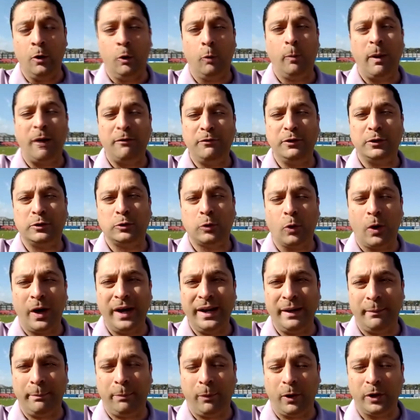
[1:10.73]
Uma
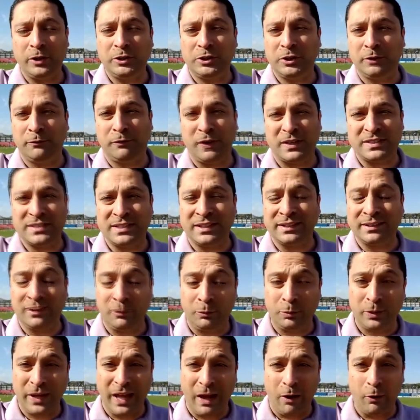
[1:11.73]
vitória pode fazer
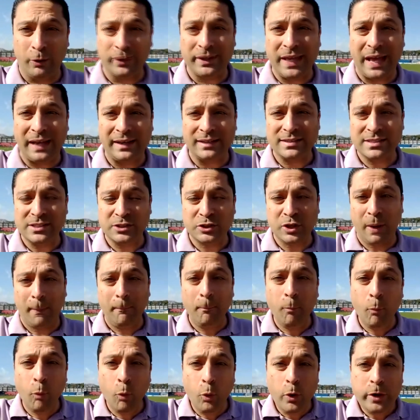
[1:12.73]
com que a rodada seja
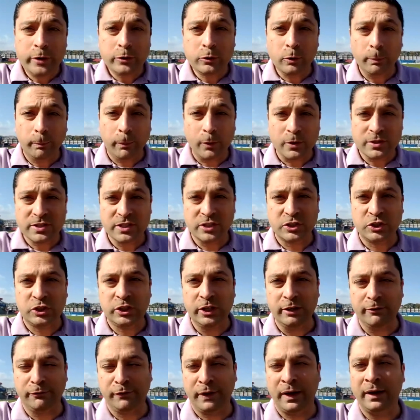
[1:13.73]
muito
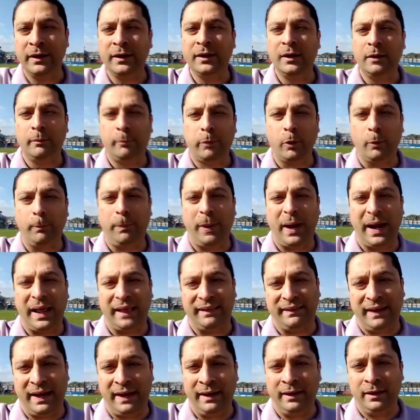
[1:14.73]
positiva para o
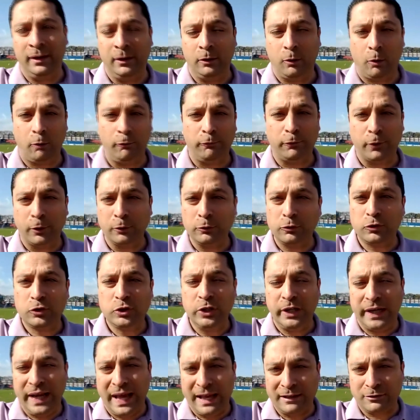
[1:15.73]
Paraná. Confrontos
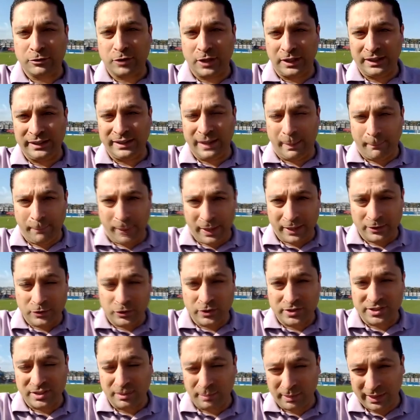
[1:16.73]
diretos ali na
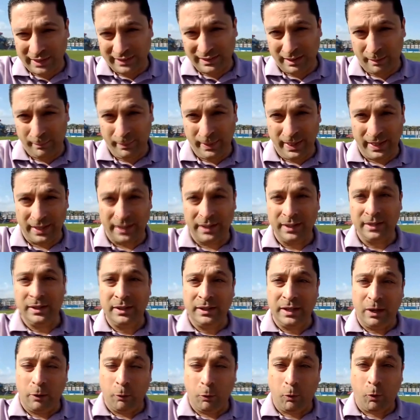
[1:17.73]
parte de cima da tabela
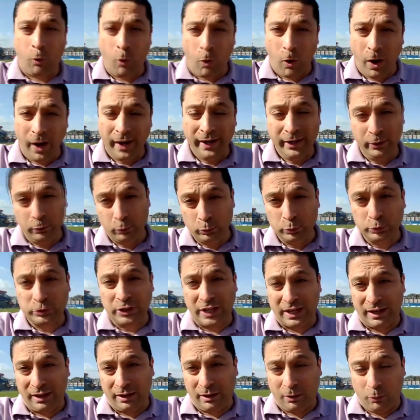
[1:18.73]
ocorrem, um
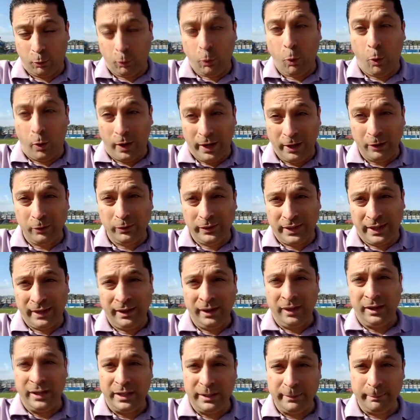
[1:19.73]
já ocorreu, né?
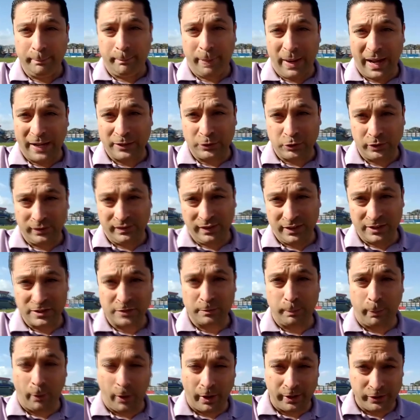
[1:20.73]
Empate entre
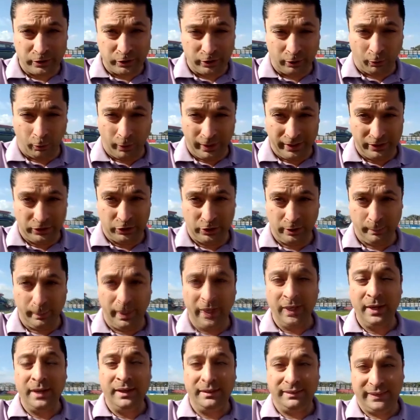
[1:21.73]
esporte e
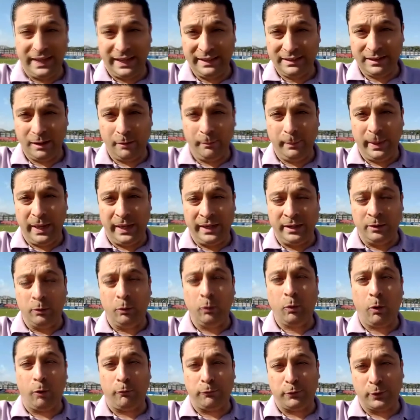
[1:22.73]
Curitiba. Tem também
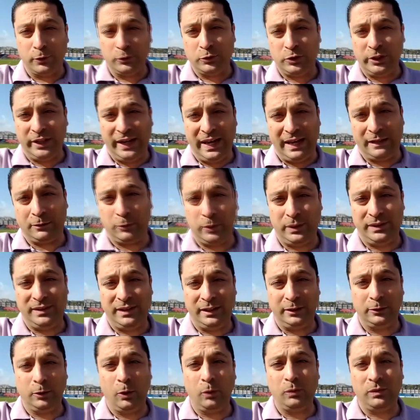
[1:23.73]
o confronto direto
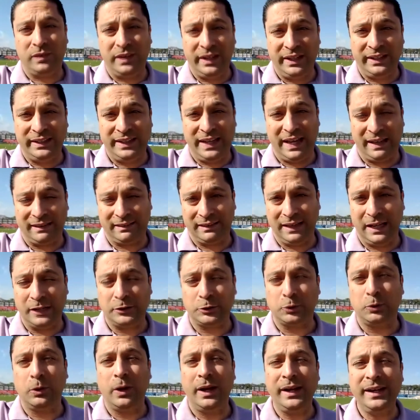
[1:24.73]
entre Londrina e
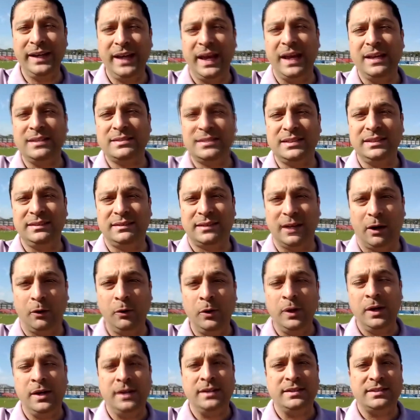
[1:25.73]
Atlético Goianiense.
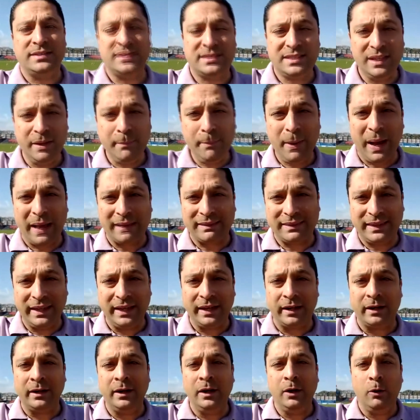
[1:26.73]
Então, se
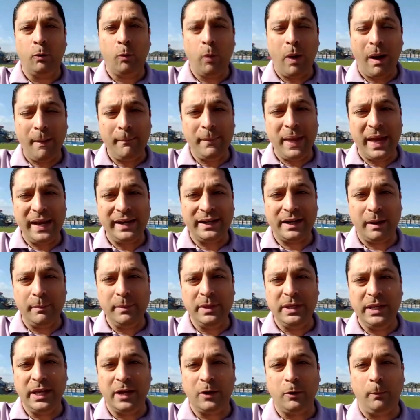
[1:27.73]
bater o América
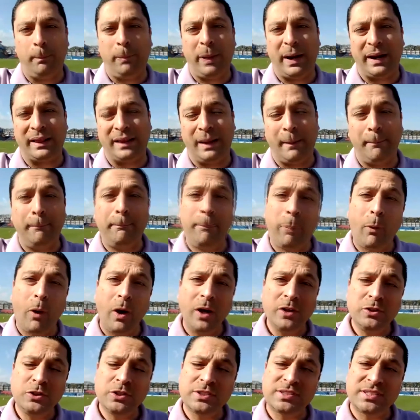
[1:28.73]
Mineiro, o Paraná
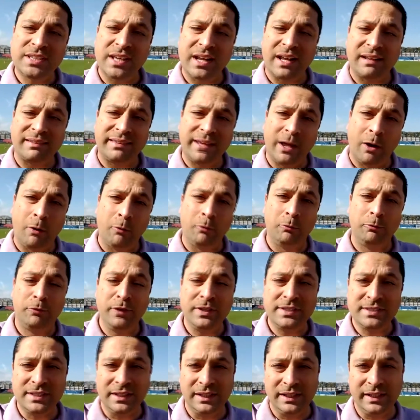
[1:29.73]
pode ser até o
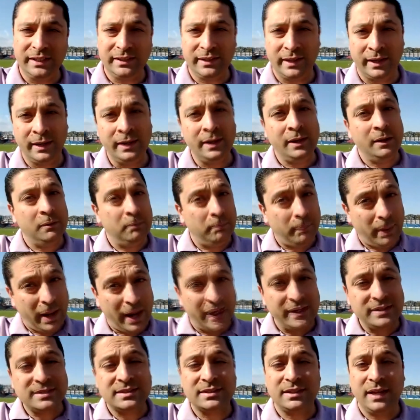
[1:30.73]
vice-líder,
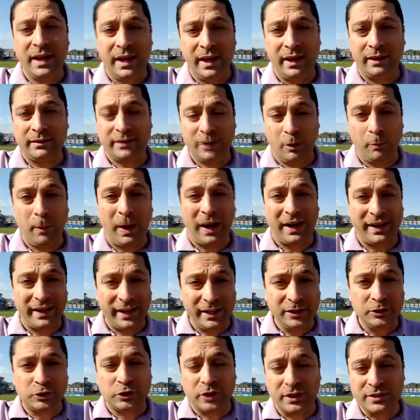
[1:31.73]
mas é, tem uma
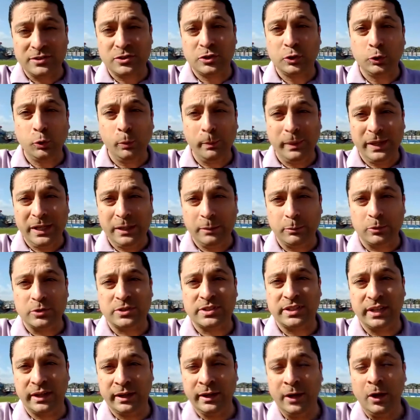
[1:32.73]
grande chance de, no mínimo,
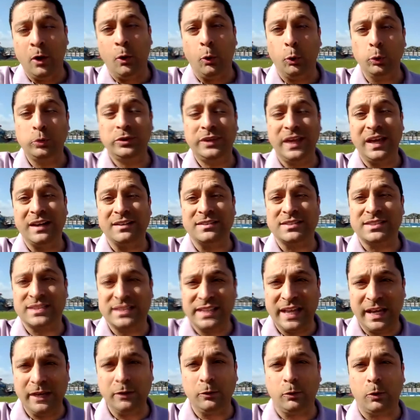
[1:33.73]
ser o
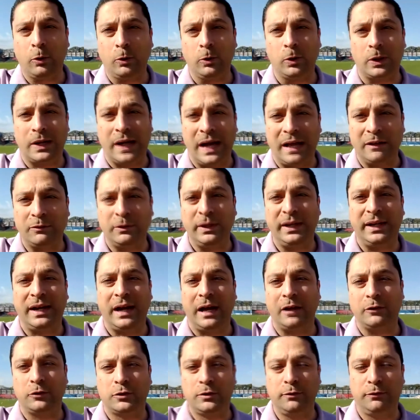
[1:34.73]
terceiro colocado em
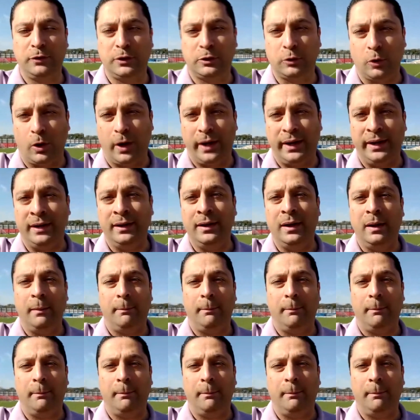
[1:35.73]
caso de vitória.